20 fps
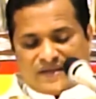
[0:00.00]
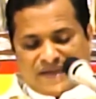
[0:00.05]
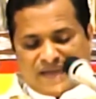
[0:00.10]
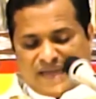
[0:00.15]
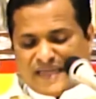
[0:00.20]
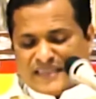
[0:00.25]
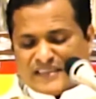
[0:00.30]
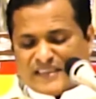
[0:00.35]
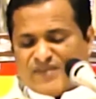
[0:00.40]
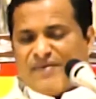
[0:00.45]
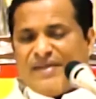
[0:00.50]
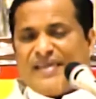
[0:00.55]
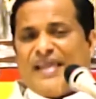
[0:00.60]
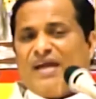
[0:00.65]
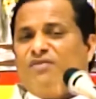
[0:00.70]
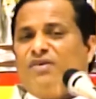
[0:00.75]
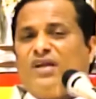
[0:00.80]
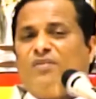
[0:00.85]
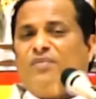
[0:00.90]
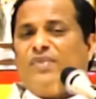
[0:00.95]
இயேசுவை
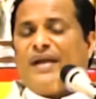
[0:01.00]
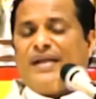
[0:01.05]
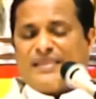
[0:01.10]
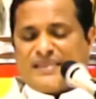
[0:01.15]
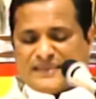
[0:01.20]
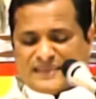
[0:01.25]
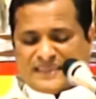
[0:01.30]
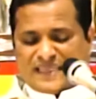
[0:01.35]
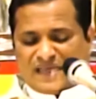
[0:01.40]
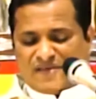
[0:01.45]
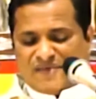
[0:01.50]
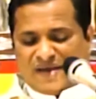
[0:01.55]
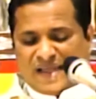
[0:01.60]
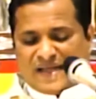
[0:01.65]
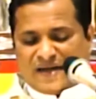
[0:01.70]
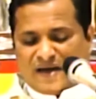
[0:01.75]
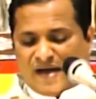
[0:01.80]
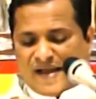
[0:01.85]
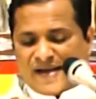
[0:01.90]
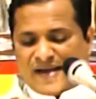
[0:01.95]
எவரும் எடுத்து செல்லவில்லை
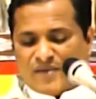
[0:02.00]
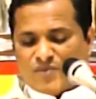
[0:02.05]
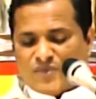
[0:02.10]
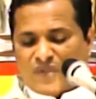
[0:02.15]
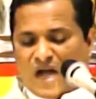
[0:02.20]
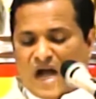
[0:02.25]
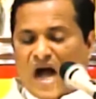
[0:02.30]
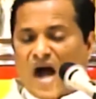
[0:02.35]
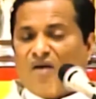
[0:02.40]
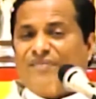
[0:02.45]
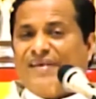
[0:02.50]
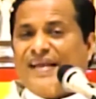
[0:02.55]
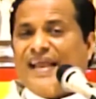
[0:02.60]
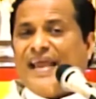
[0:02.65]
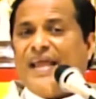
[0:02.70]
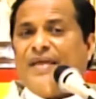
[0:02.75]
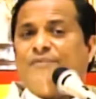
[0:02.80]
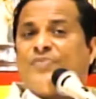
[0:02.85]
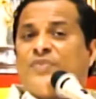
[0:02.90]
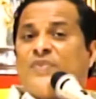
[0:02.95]
காரணம் அவரே